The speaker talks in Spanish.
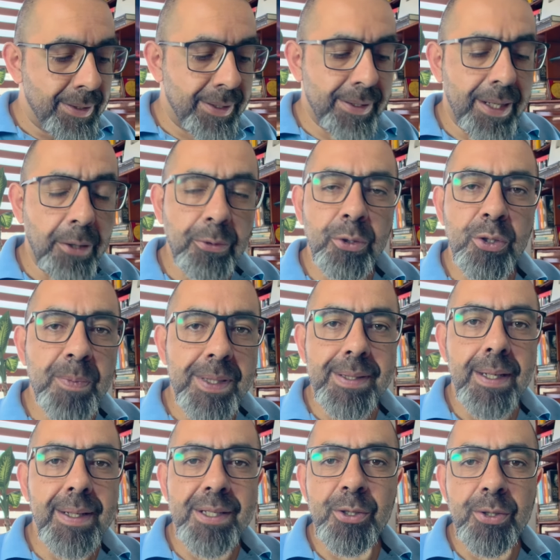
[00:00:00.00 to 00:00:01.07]
Si es que algunos
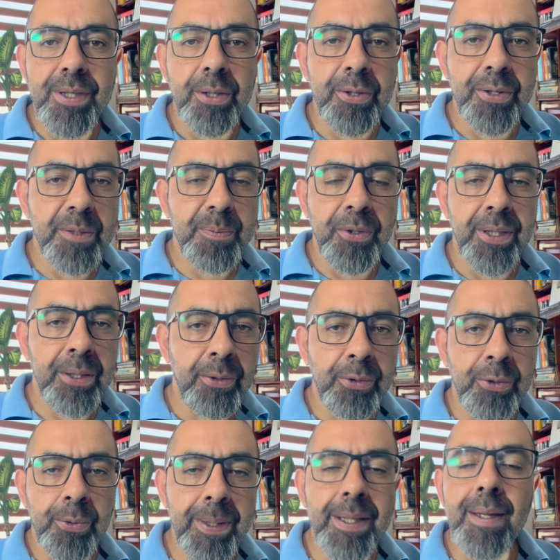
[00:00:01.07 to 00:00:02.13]
mensajes no se corresponden con
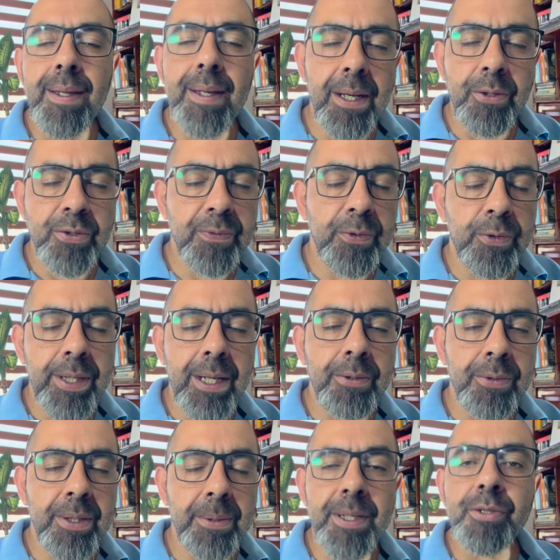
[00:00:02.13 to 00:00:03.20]
tu vida, déjalos fluir al
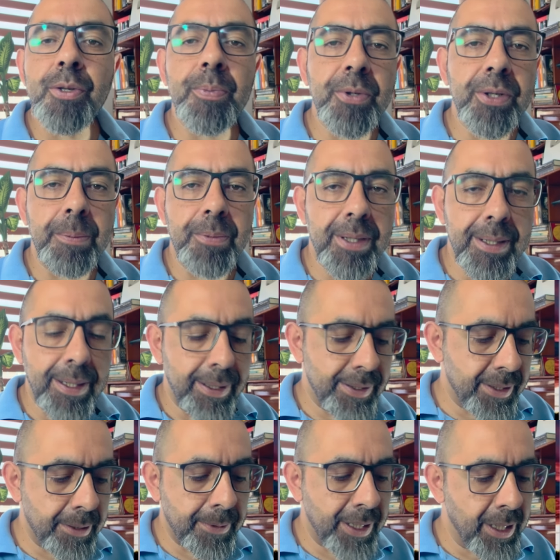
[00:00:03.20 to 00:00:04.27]
universo porque puede que les
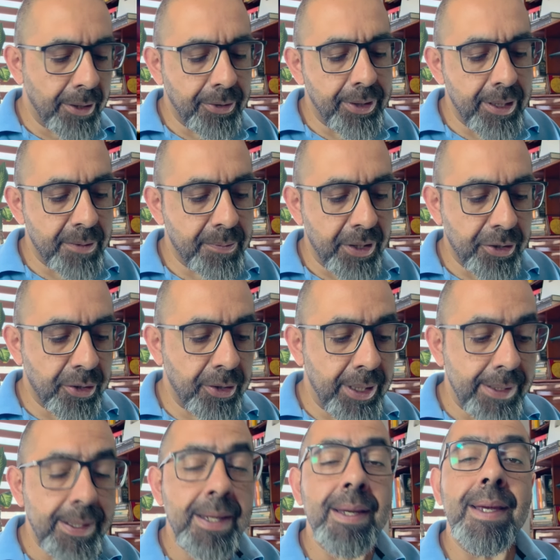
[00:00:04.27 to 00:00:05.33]
sirvan a otras
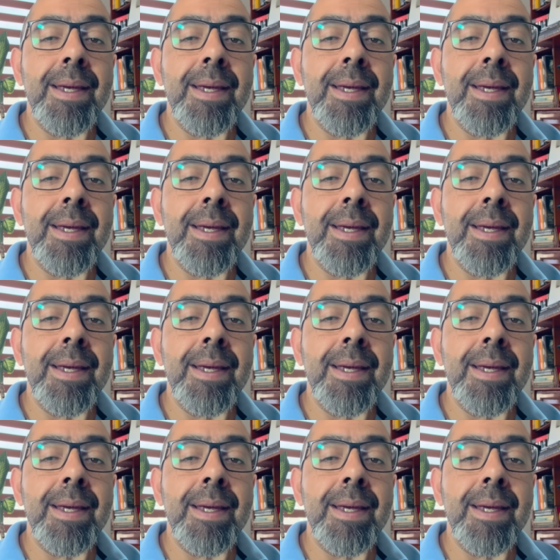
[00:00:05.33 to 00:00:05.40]
personas.